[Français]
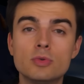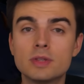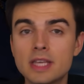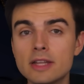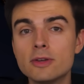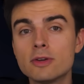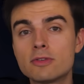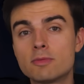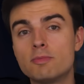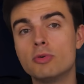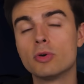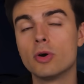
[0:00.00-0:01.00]
d'une
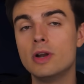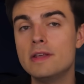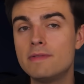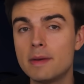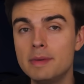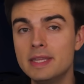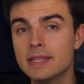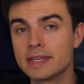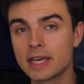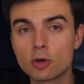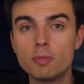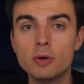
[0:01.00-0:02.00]
cagnotte pour les familles des
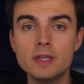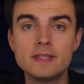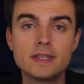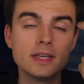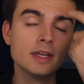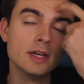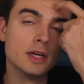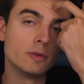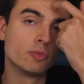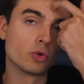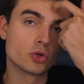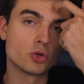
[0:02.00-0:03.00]
quatre policiers
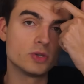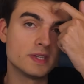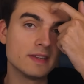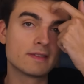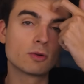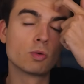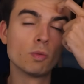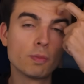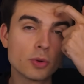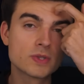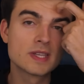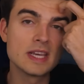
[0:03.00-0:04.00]
pour, je cite,
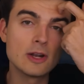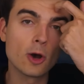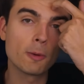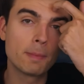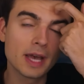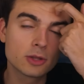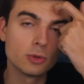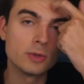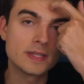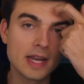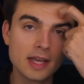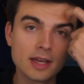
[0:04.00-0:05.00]
compenser leur perte de
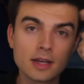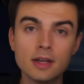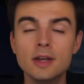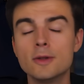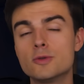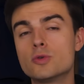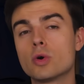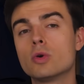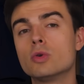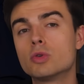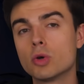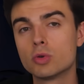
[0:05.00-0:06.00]
salaire durant
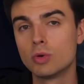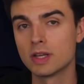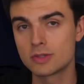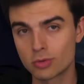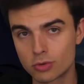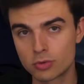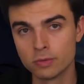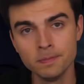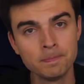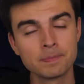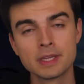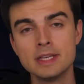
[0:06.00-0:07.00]
le temps de l'instruction.
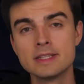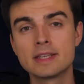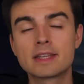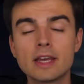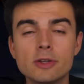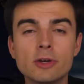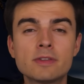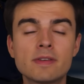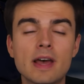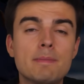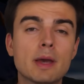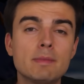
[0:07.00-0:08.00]
Cette
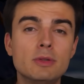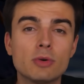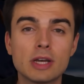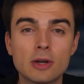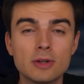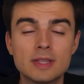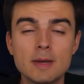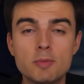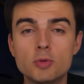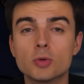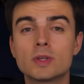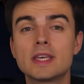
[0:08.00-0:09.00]
cagnotte a permis de récolter
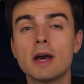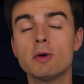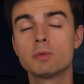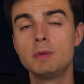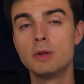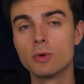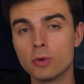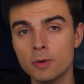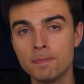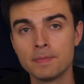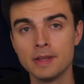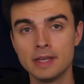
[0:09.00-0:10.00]
plus de 40 000
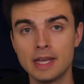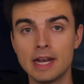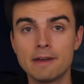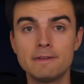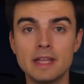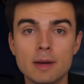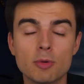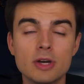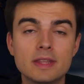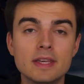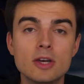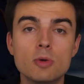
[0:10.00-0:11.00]
euros et elle a finalement
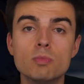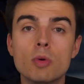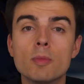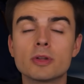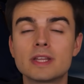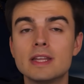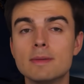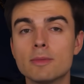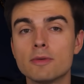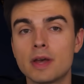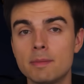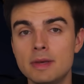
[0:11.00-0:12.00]
été euh,
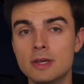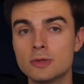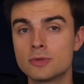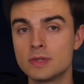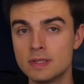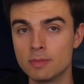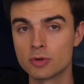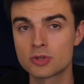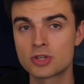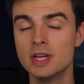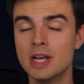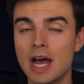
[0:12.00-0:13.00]
momentanément fermée euh, ce
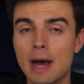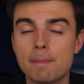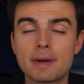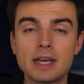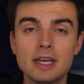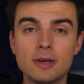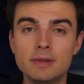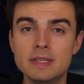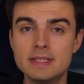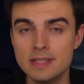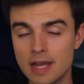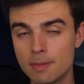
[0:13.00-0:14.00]
dimanche après euh, des
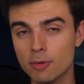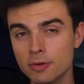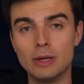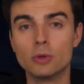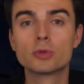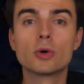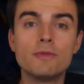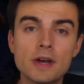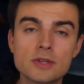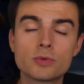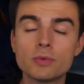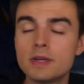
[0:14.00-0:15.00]
signalements. Et l'autre
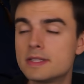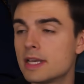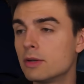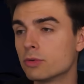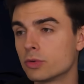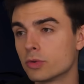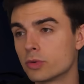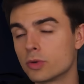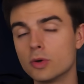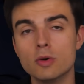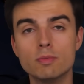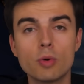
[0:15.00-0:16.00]
façon, et celle dont on
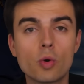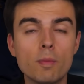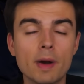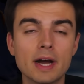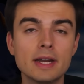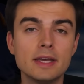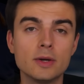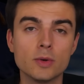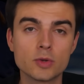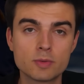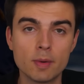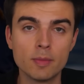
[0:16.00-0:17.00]
entend beaucoup parler
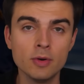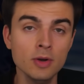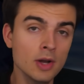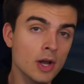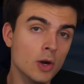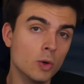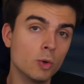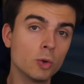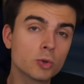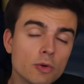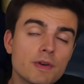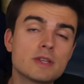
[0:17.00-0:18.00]
en ce moment,
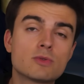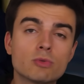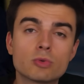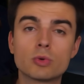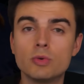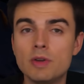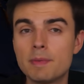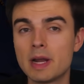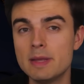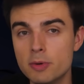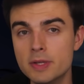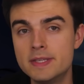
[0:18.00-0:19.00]
l'autre façon trouvée par
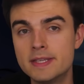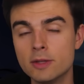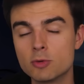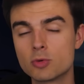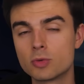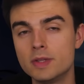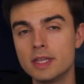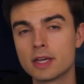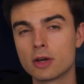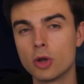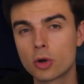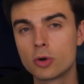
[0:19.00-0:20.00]
les policiers de
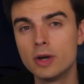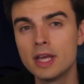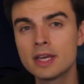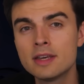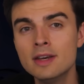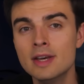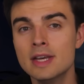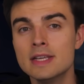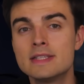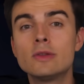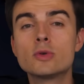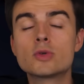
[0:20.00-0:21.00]
soutenir leurs collègues,
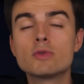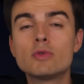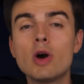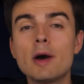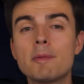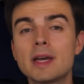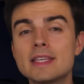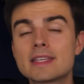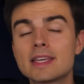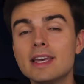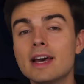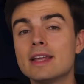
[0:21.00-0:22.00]
c'est de se voir
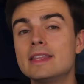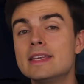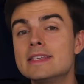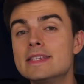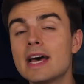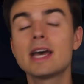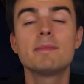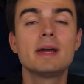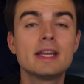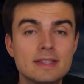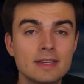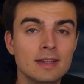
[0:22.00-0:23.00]
prescrire des arrêts
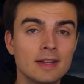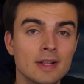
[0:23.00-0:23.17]
maladie.